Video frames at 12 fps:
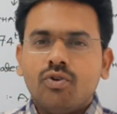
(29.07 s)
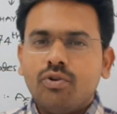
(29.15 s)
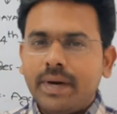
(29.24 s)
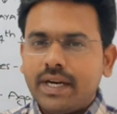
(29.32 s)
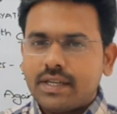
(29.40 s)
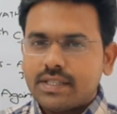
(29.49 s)

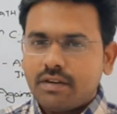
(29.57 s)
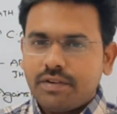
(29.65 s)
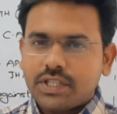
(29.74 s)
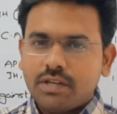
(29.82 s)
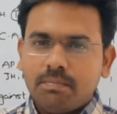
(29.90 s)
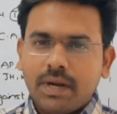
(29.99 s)
ఉమెన్
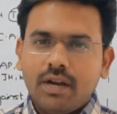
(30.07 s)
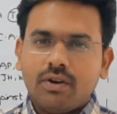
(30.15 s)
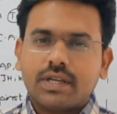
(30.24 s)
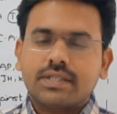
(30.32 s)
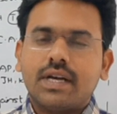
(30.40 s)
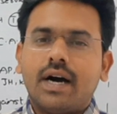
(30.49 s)
రిజర్వేషన్ బిల్
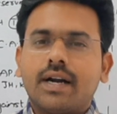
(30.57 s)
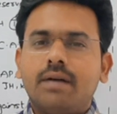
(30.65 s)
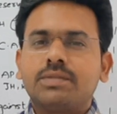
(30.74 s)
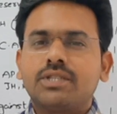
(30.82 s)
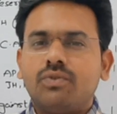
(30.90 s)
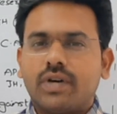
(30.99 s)
యొక్క
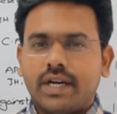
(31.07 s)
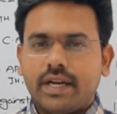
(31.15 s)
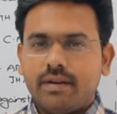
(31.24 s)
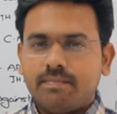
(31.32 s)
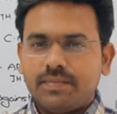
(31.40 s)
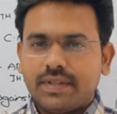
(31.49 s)
సారాంశం ఒకటే
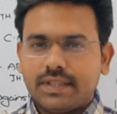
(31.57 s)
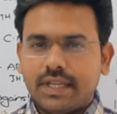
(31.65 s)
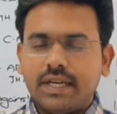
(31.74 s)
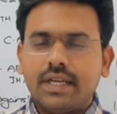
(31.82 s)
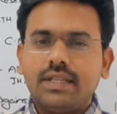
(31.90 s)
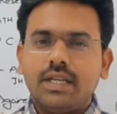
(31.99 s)

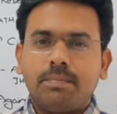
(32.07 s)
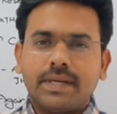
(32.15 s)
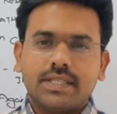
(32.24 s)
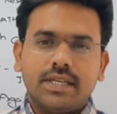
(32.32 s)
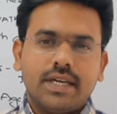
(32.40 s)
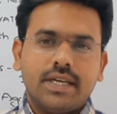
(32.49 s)
థర్టీ త్రీ
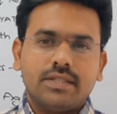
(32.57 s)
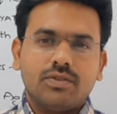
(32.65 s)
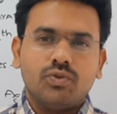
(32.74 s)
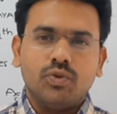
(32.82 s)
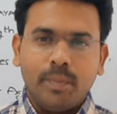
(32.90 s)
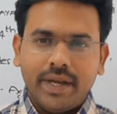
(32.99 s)
పర్సంటేజ్
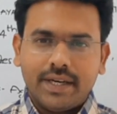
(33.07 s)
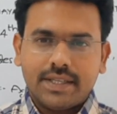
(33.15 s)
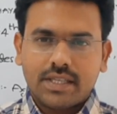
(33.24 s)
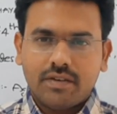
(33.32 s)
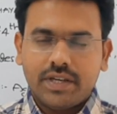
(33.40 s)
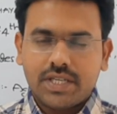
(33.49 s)
ఉమెన్
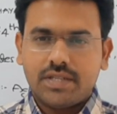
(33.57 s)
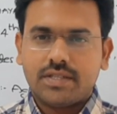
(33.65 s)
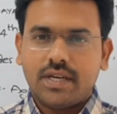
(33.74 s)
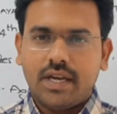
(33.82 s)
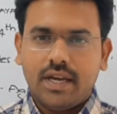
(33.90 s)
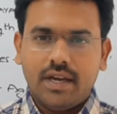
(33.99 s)
రిజర్వేషన్స్ని